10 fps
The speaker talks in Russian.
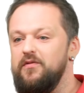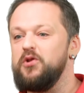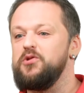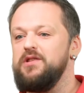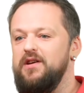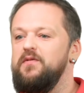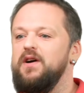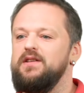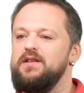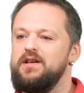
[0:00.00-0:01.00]
вирусный
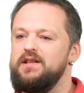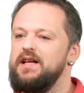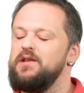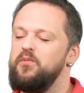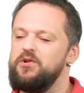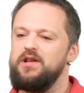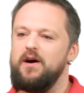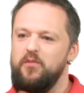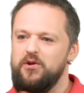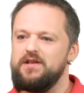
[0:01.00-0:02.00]
эффект интернета будет
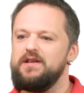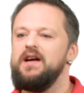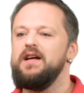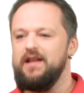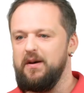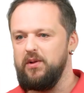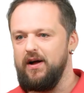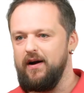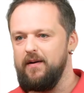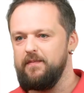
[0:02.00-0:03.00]
работать на
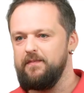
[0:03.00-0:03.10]
благо.